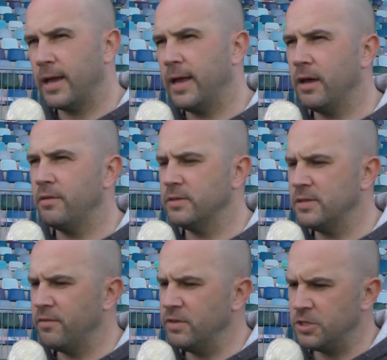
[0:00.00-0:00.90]
Trainer
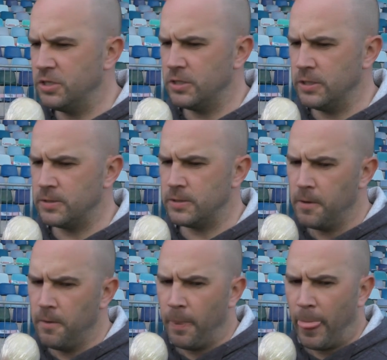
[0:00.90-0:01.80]
sehr wichtig ist.
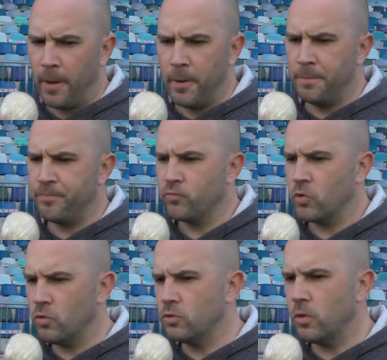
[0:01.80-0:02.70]

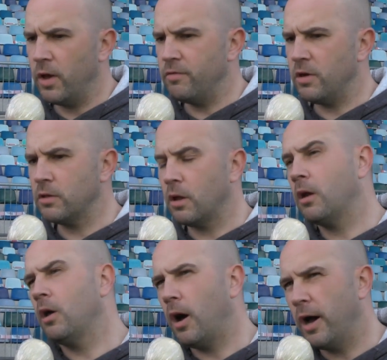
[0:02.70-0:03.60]
Ähm, und da einfach
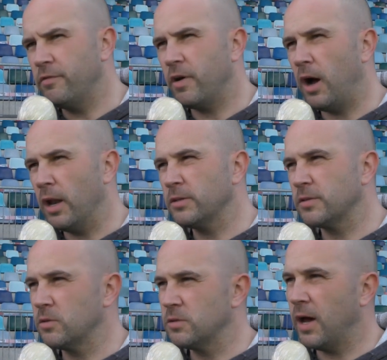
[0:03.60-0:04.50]
dann einfach
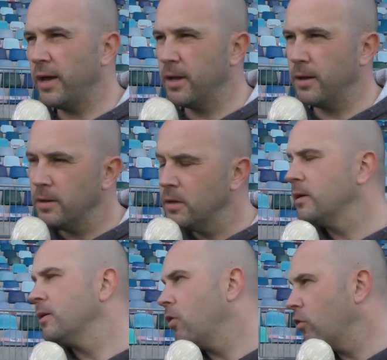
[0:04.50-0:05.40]
alles zu zeigen.
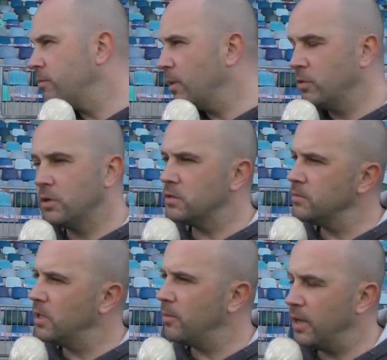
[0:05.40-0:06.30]
Hoffen wir mal,
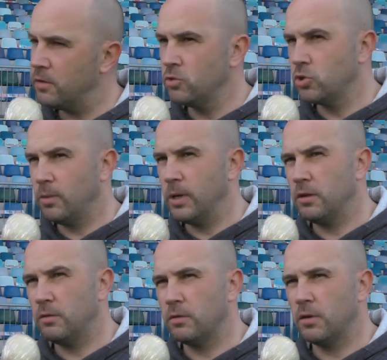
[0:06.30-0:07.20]
dass wieder mehr Zuschauer
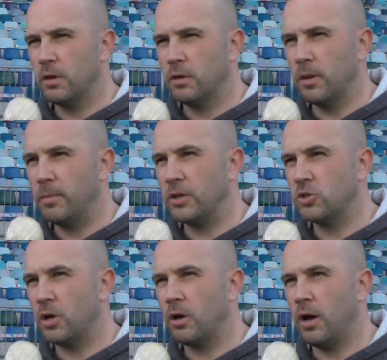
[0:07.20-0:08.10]
jetzt mhm. äh,
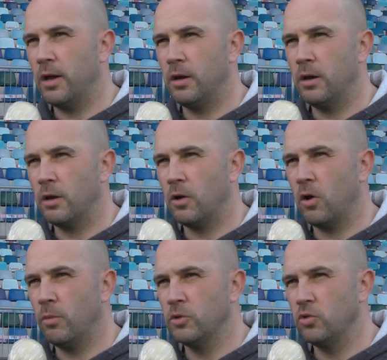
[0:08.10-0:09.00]
demnächst dann
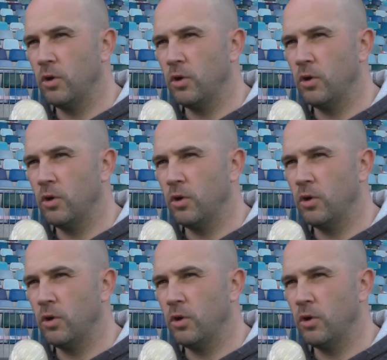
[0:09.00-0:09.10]
reinkommen